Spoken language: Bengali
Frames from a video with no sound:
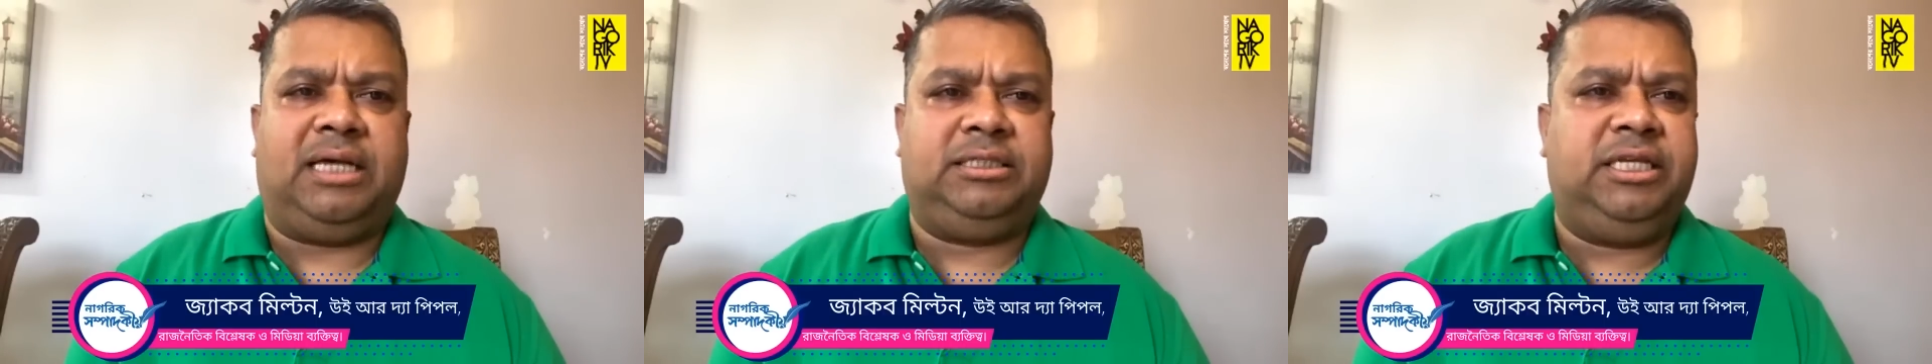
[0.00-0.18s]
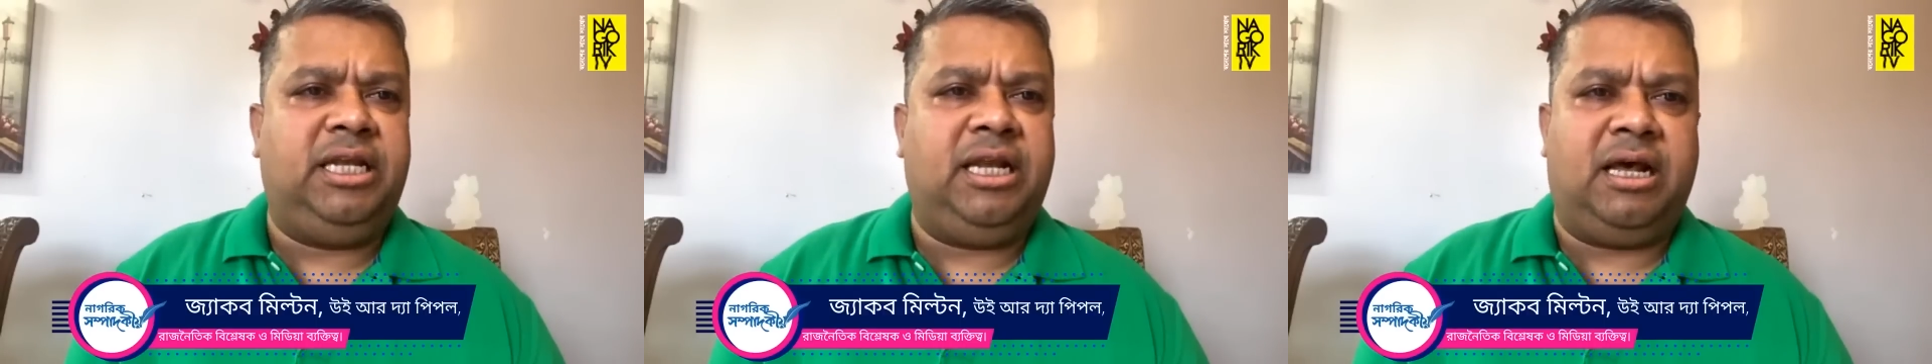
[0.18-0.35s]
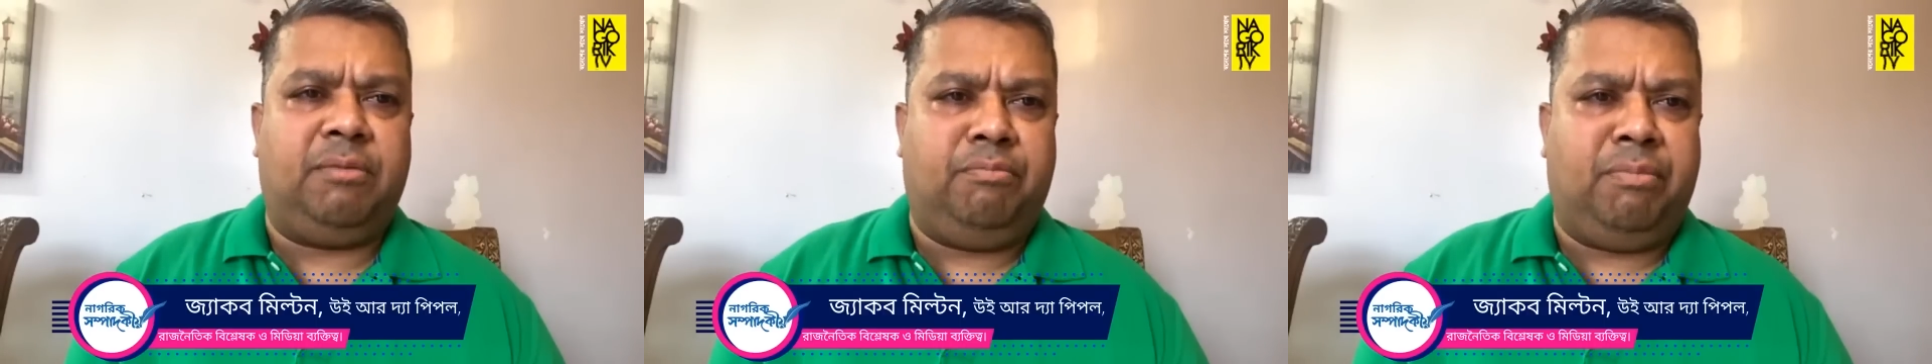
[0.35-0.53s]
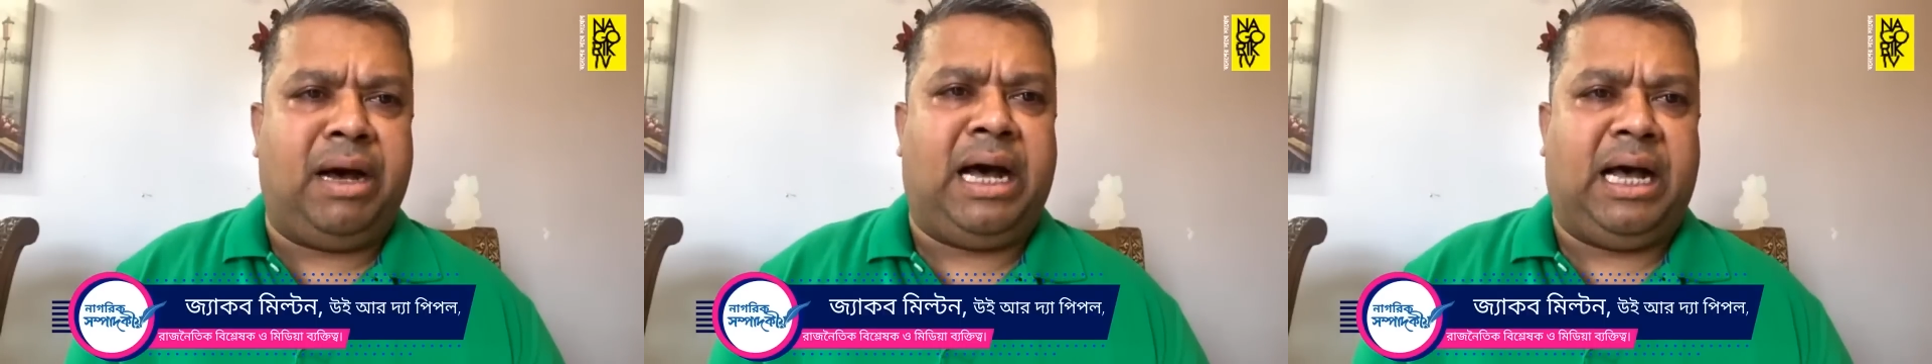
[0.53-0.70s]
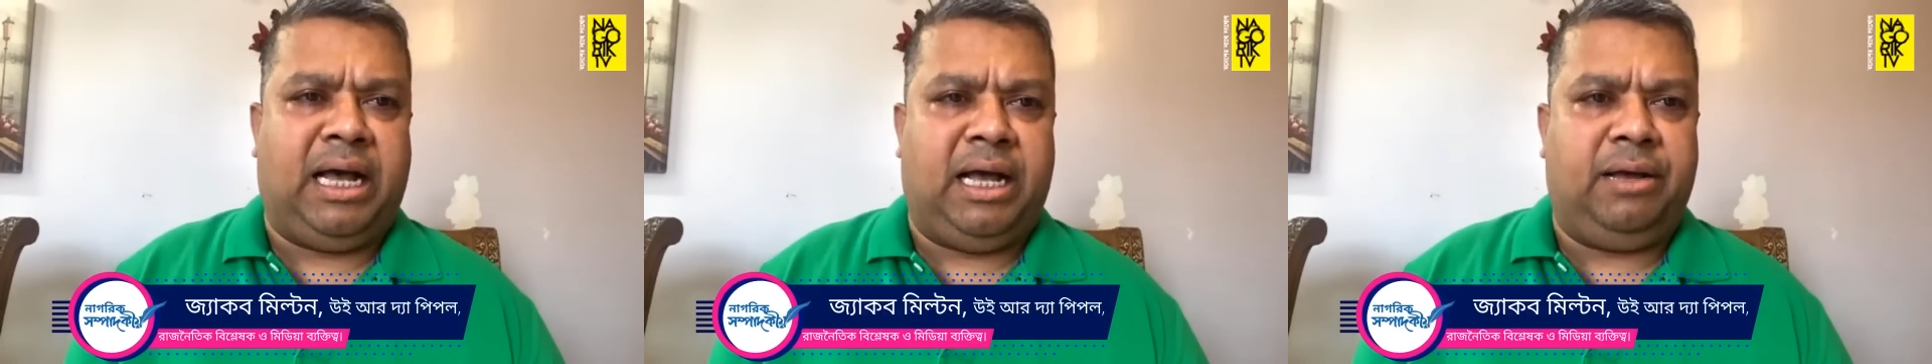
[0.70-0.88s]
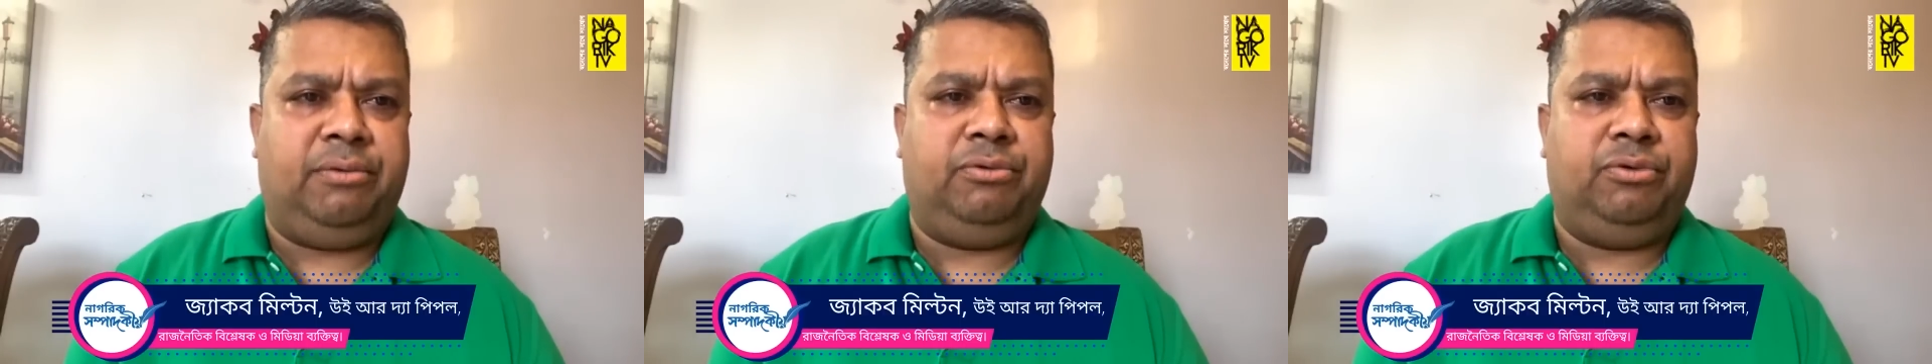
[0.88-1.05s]
হাসিনার
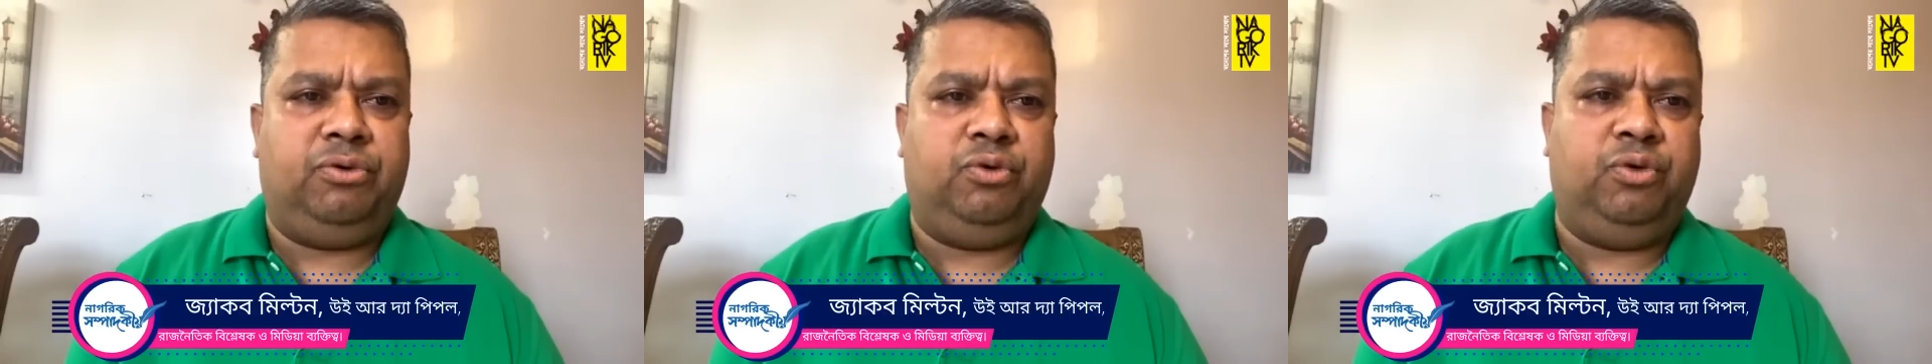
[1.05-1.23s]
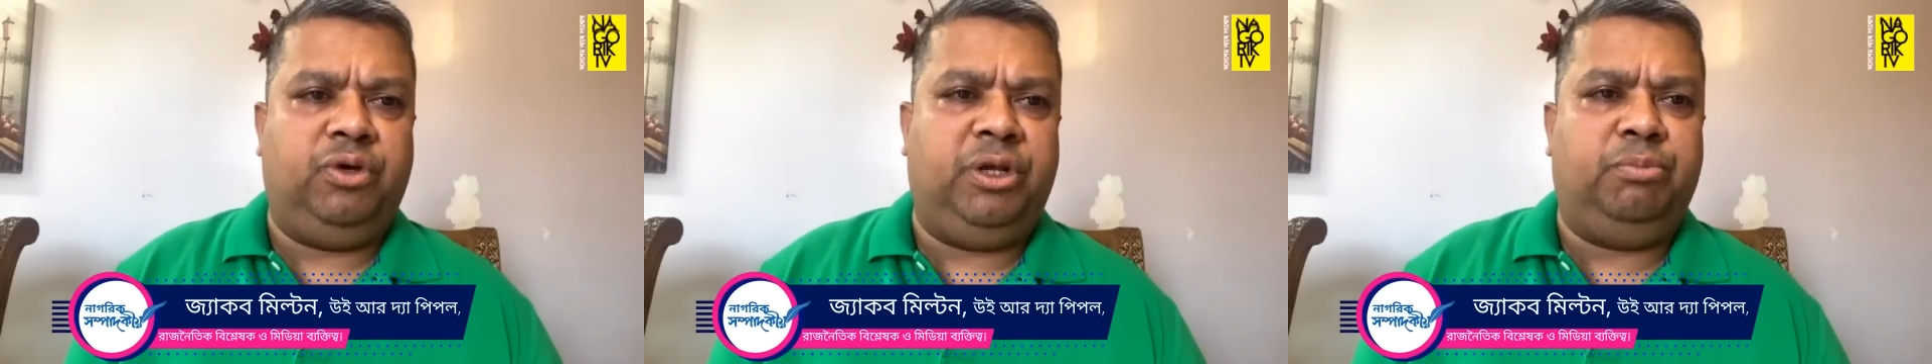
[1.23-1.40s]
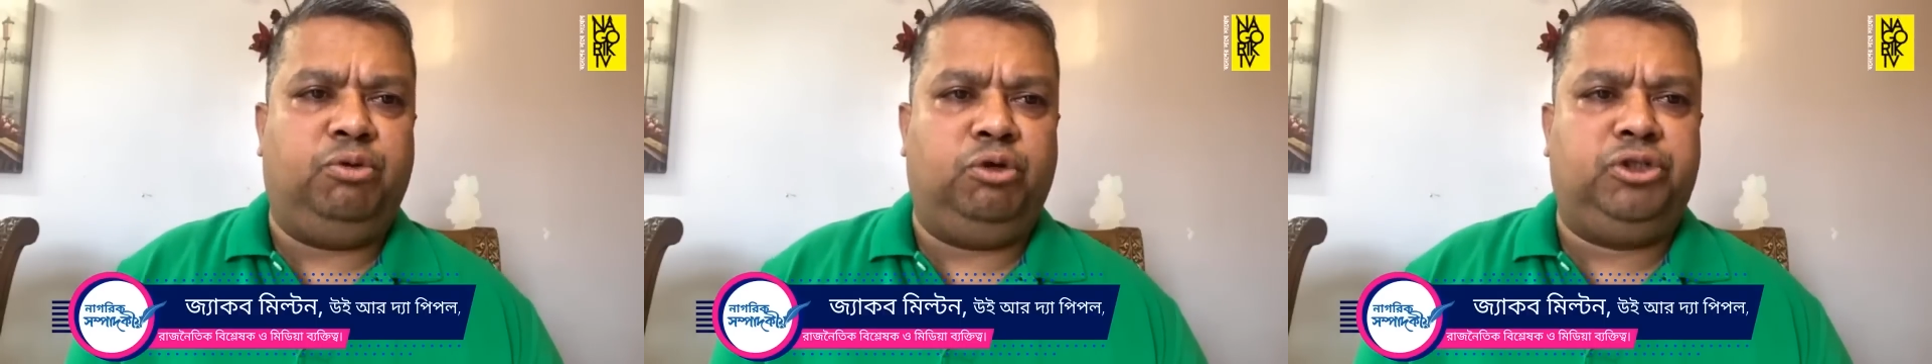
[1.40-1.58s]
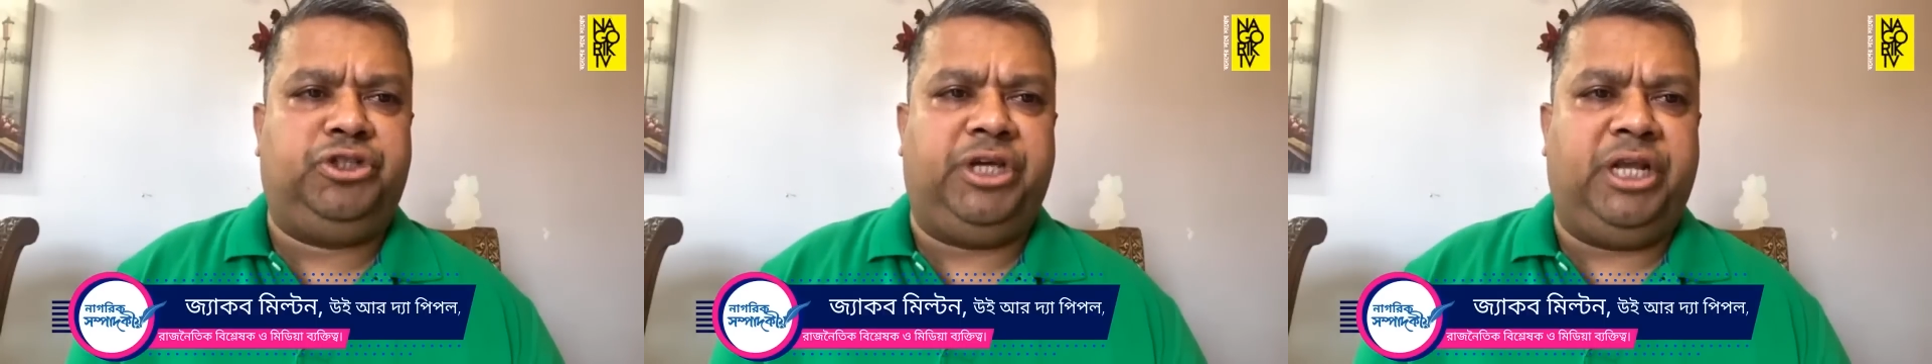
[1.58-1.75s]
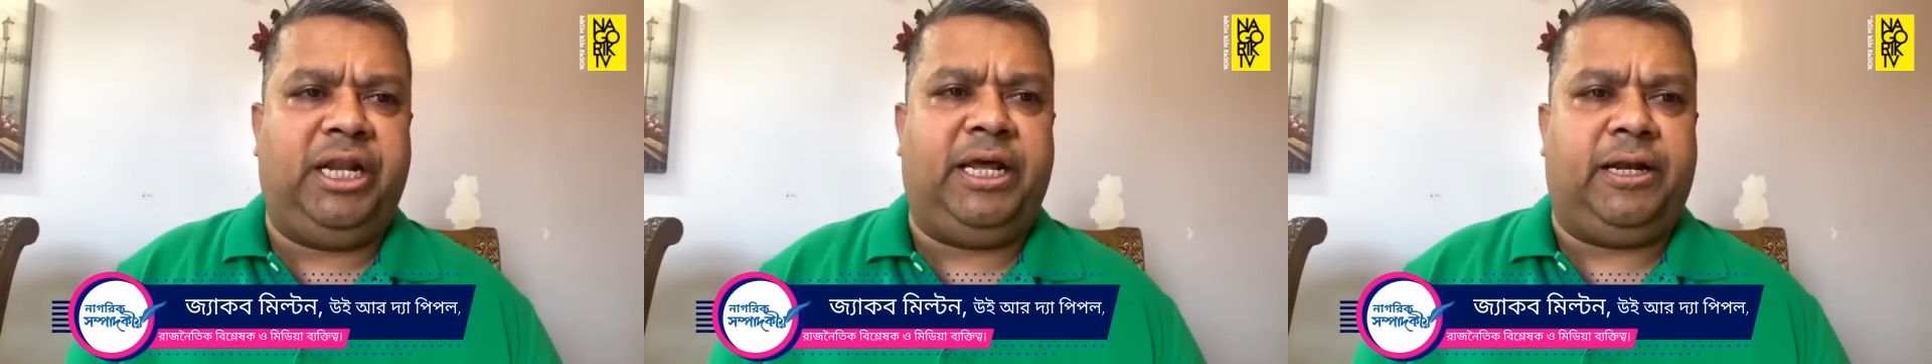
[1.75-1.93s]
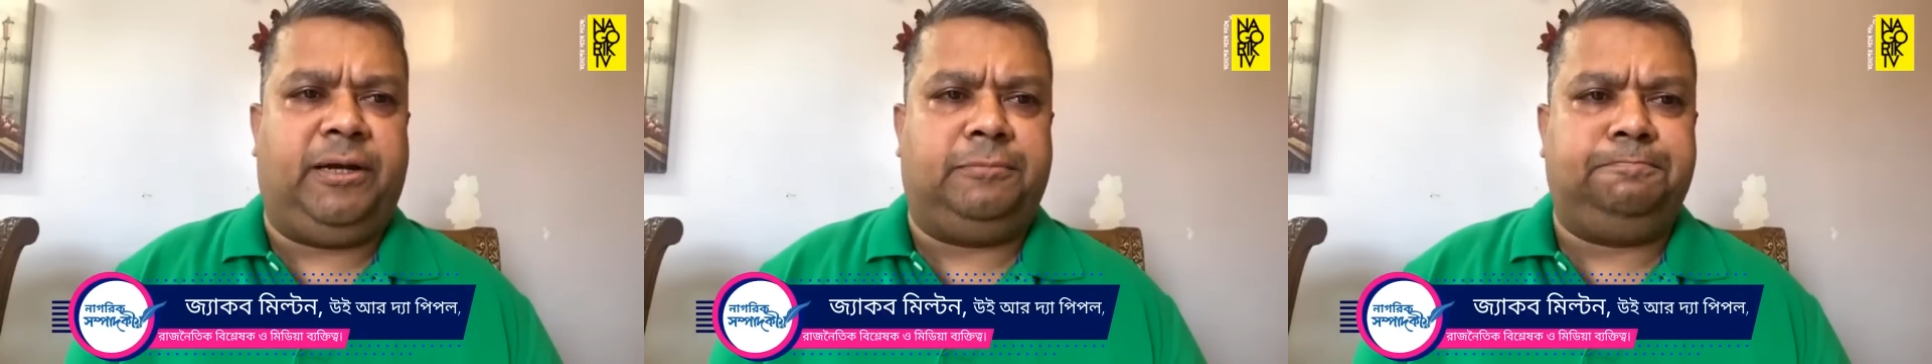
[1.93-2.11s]
মা উনি
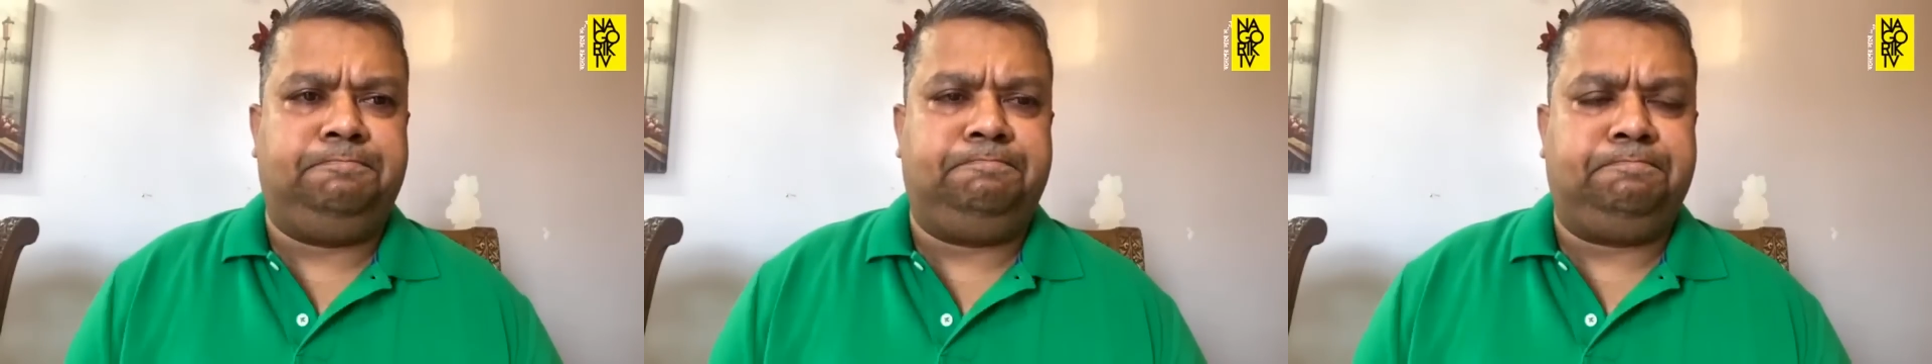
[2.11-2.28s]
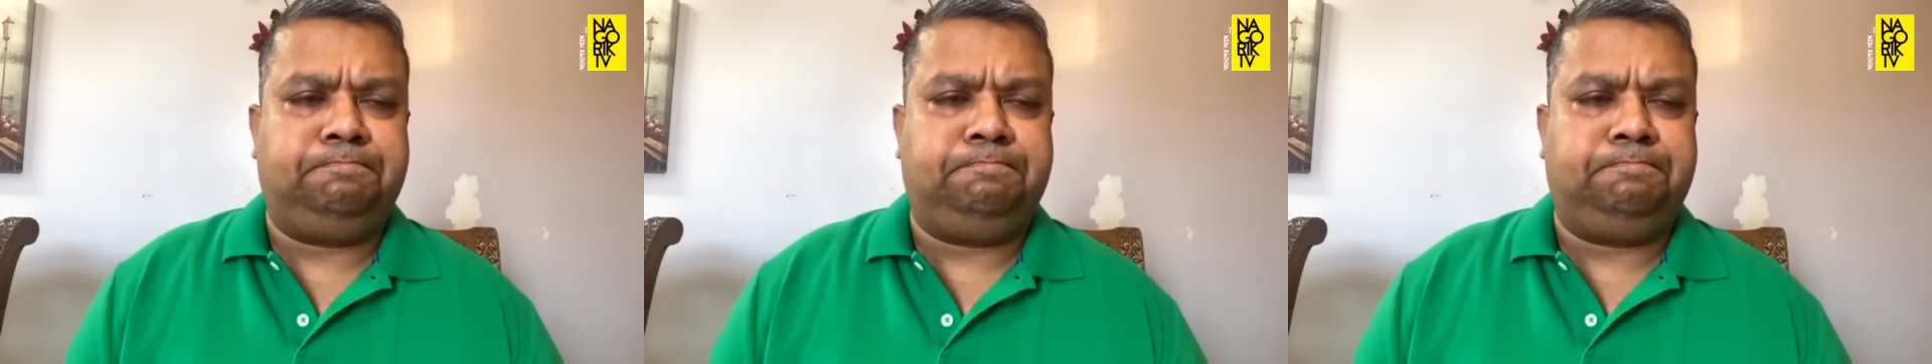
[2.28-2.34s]
বলছিলেন